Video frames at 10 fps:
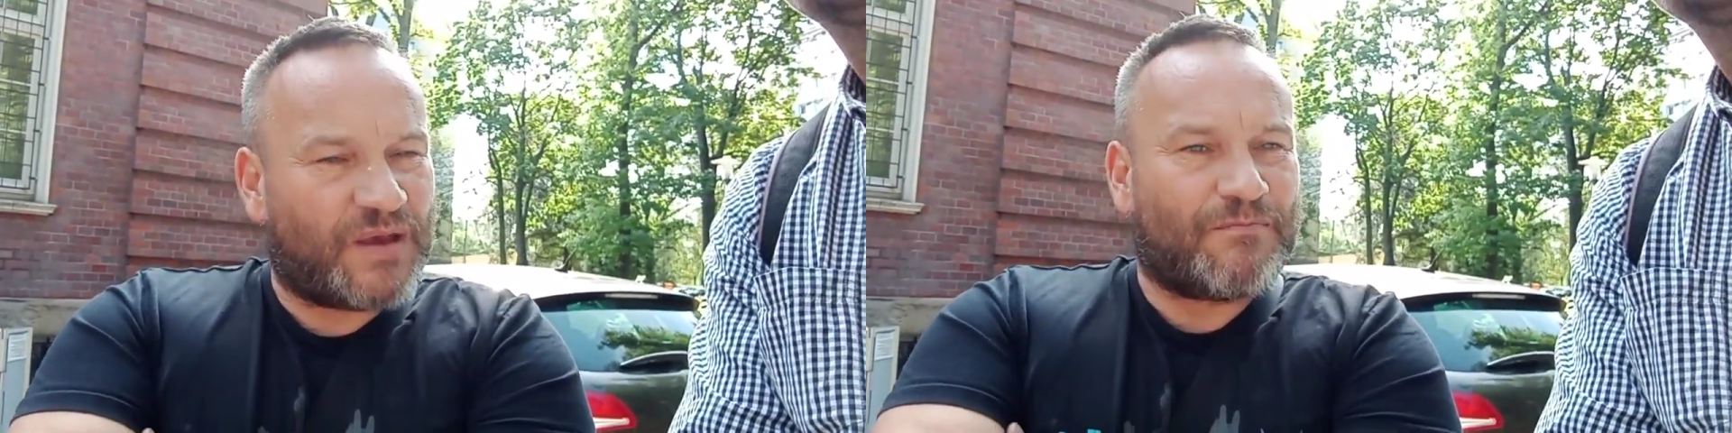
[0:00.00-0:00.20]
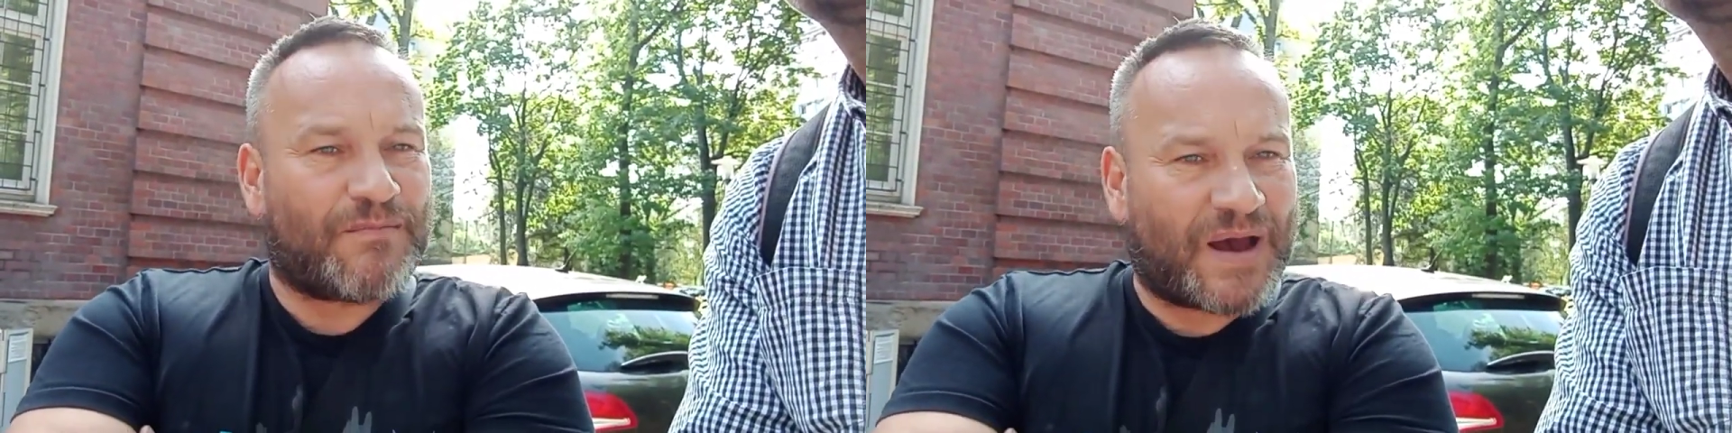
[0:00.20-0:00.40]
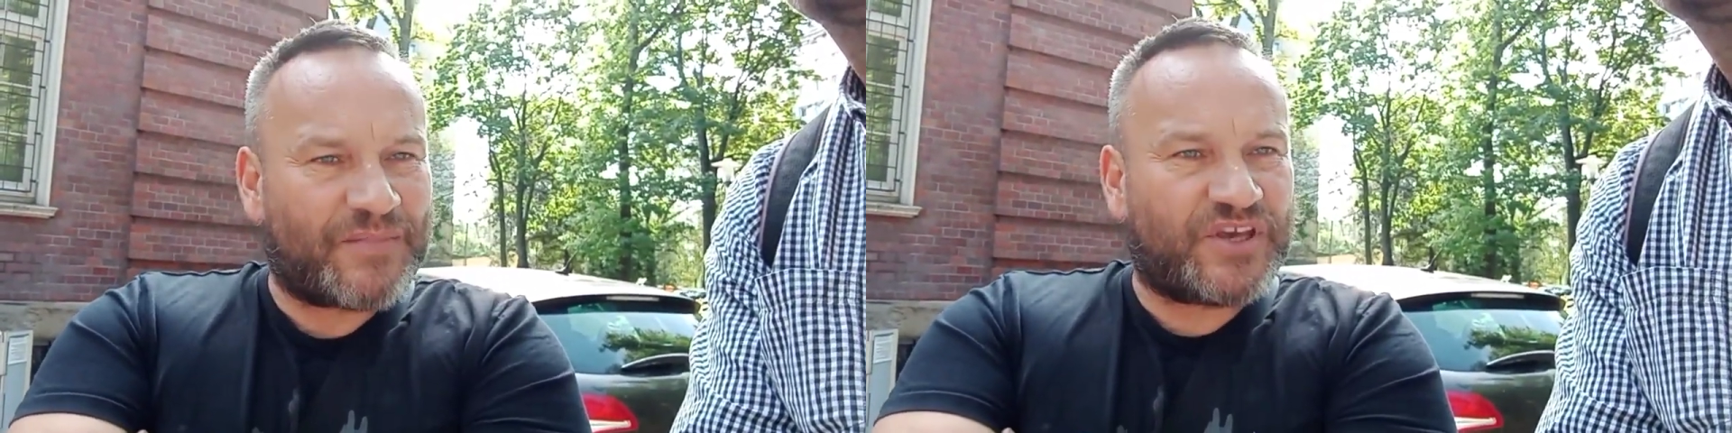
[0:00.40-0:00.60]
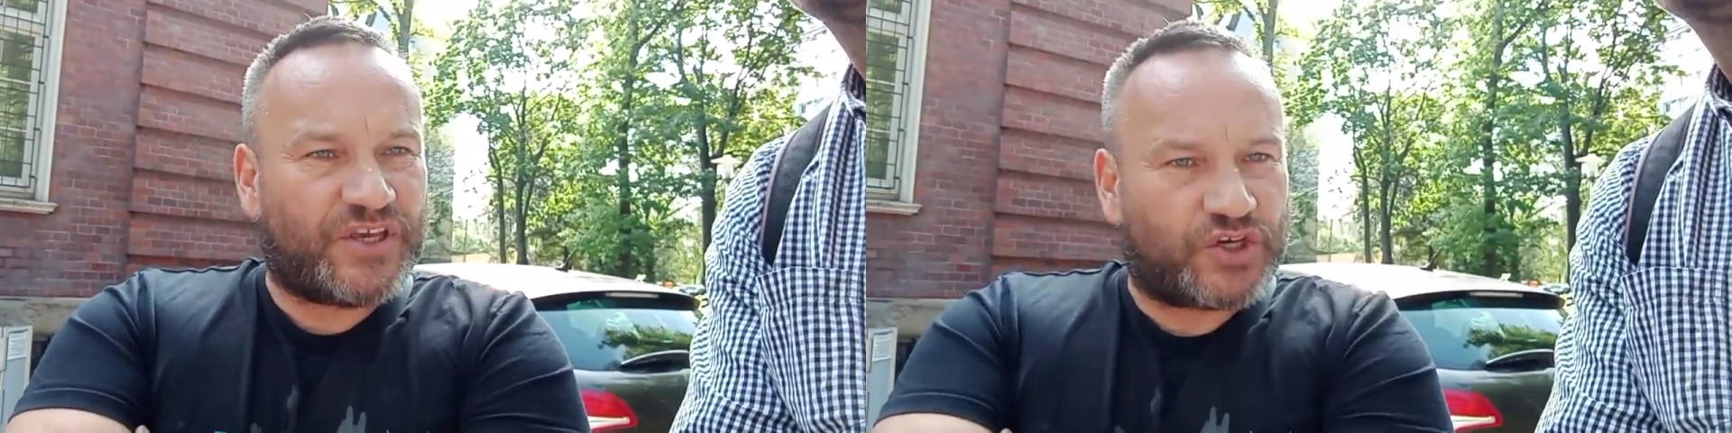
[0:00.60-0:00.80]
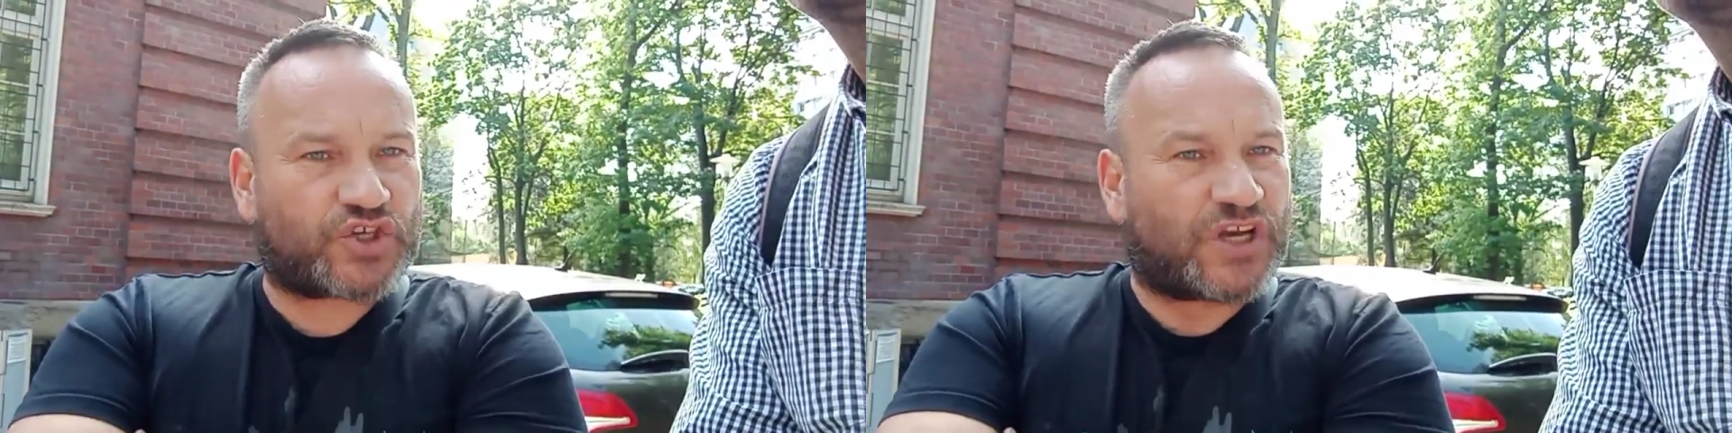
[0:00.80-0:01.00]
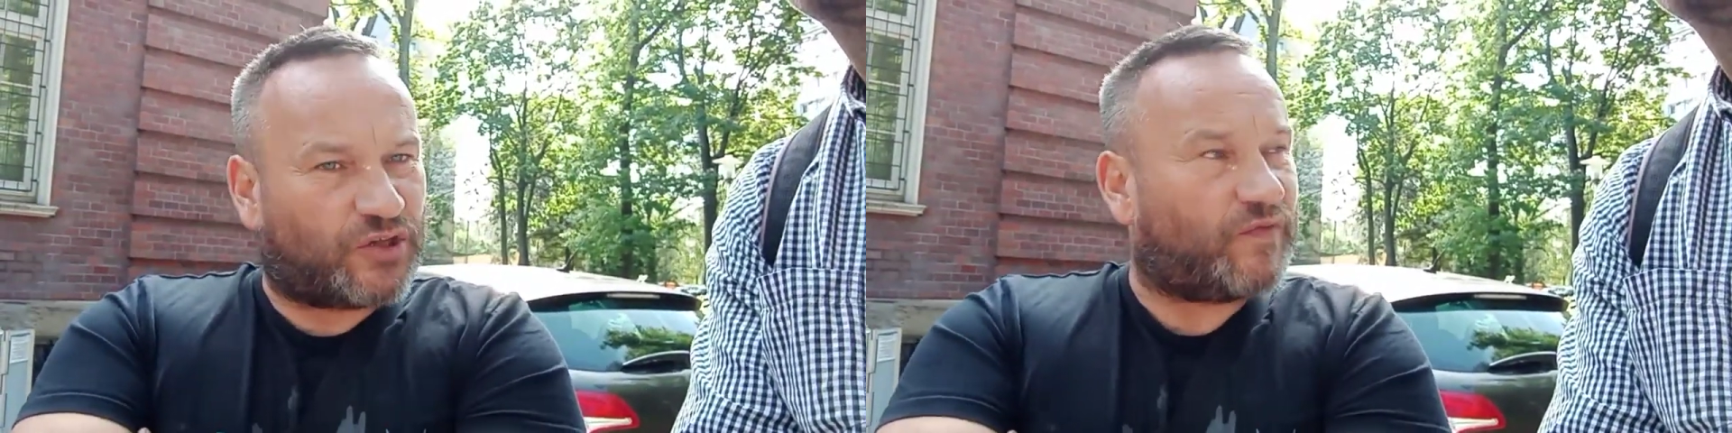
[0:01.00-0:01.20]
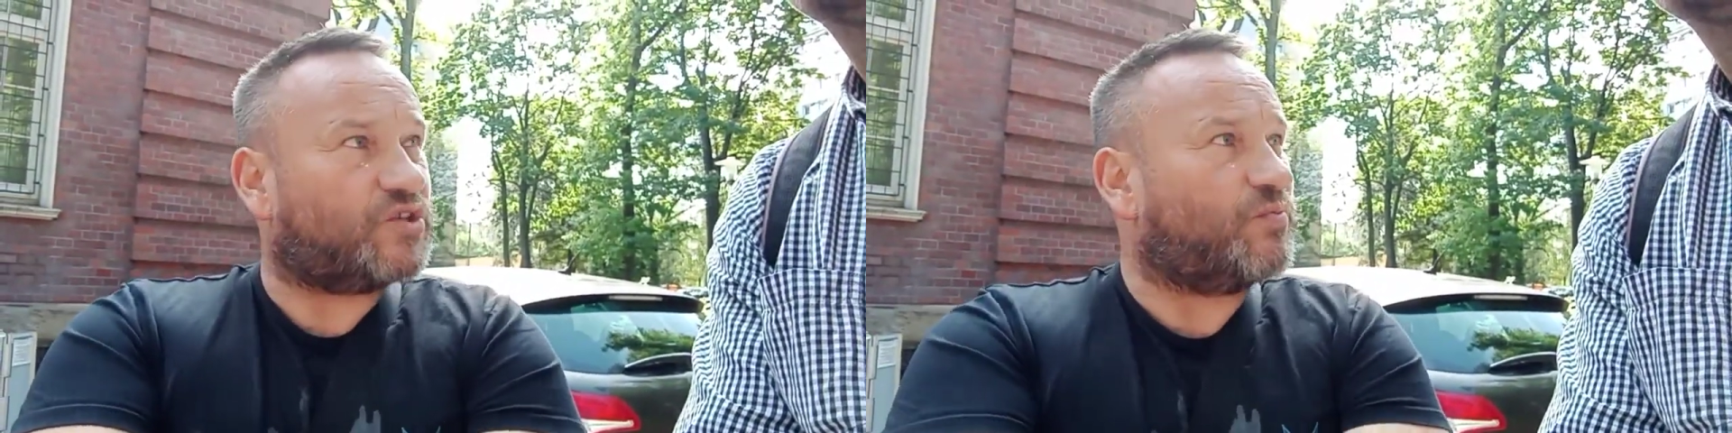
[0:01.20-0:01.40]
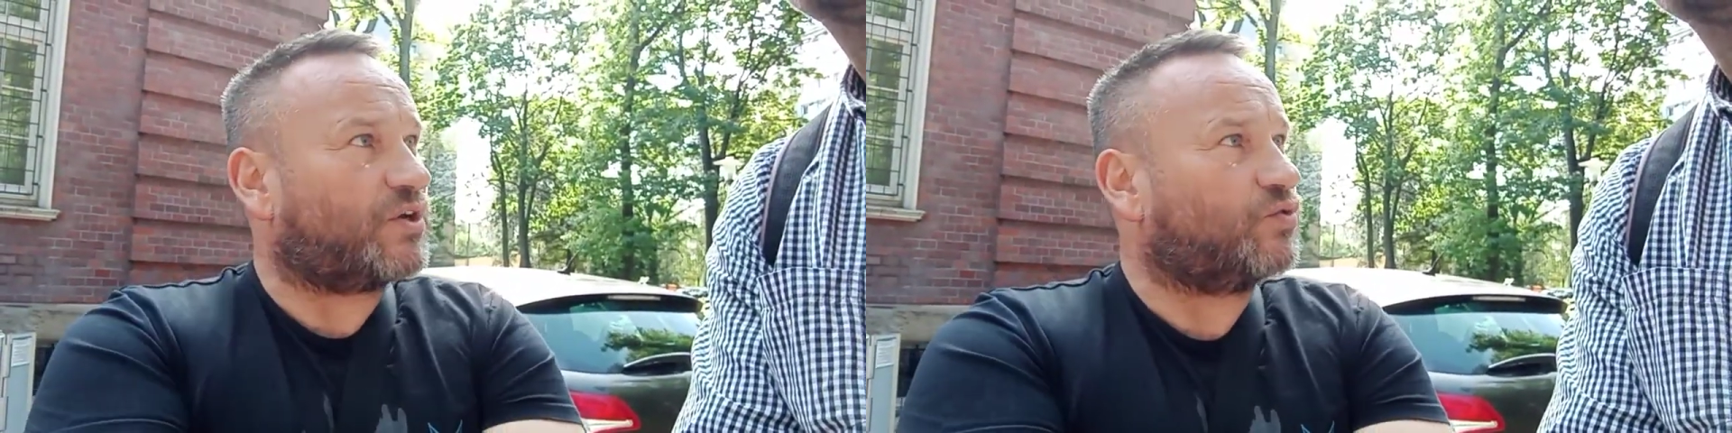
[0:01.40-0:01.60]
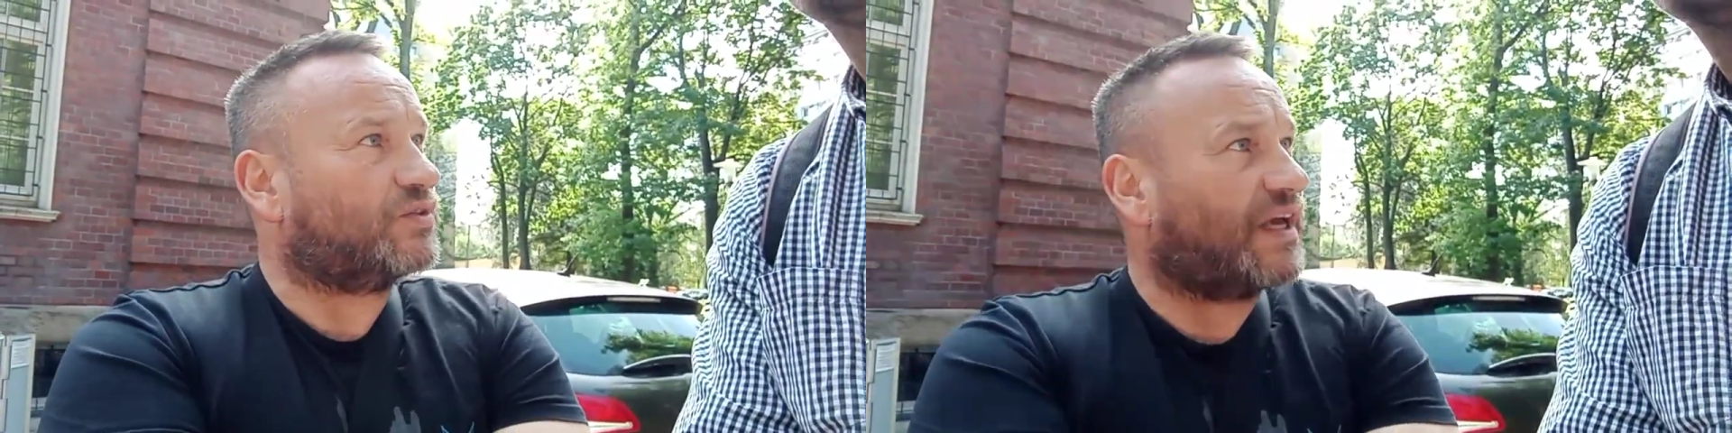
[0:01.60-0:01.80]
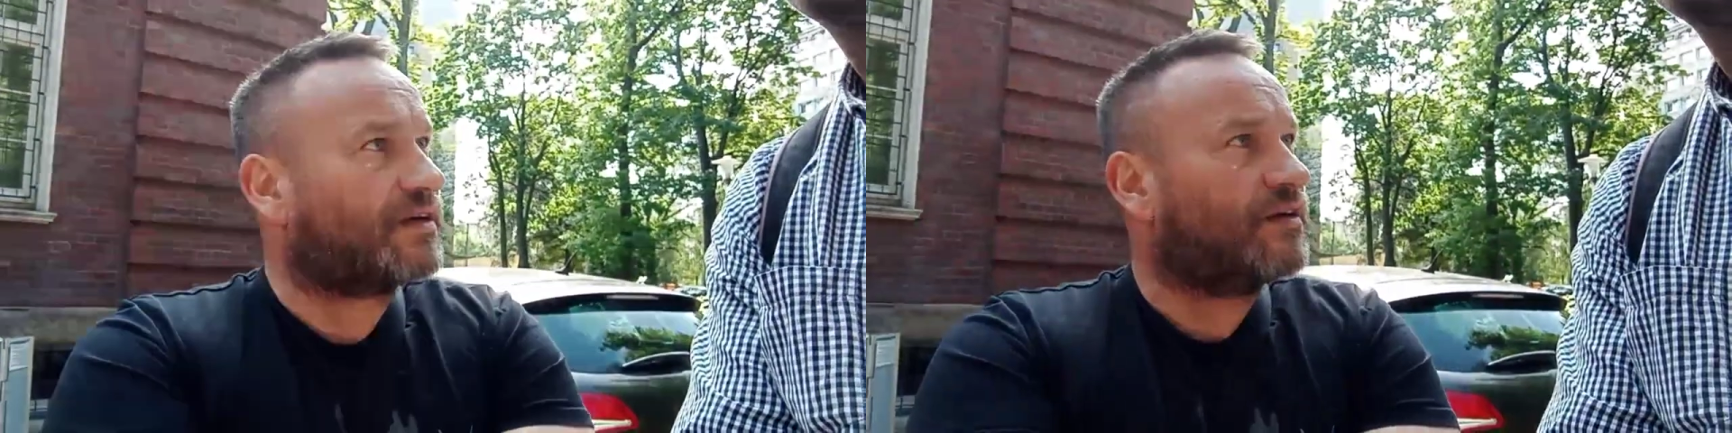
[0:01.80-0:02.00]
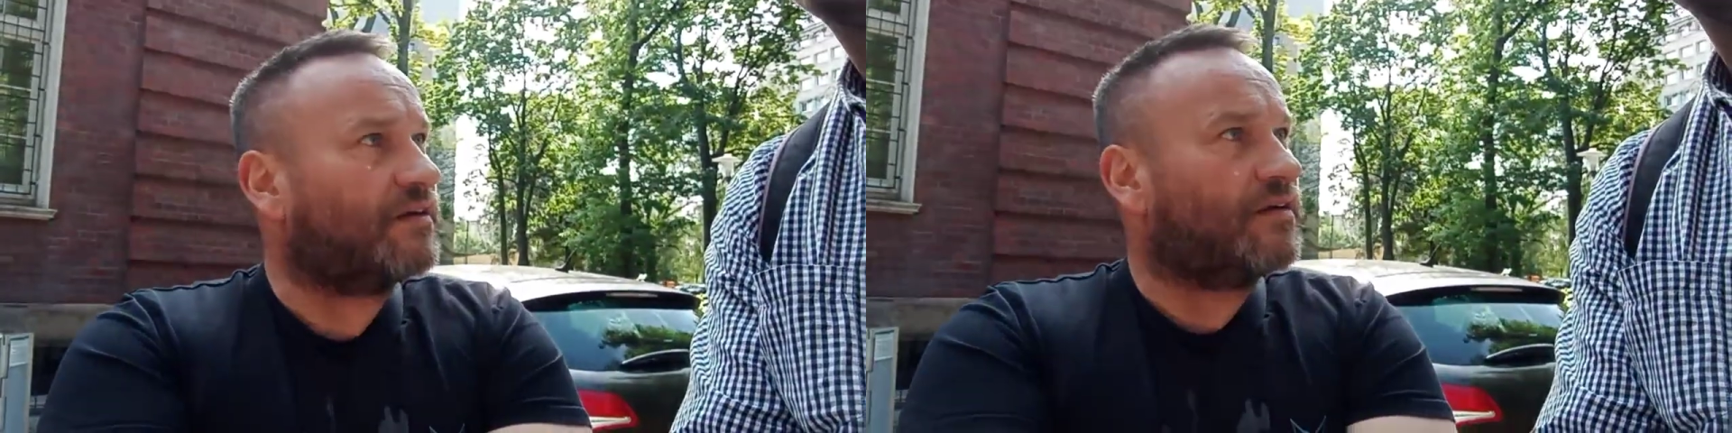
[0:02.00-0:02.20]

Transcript: mamy ich szanować, Marku, tak?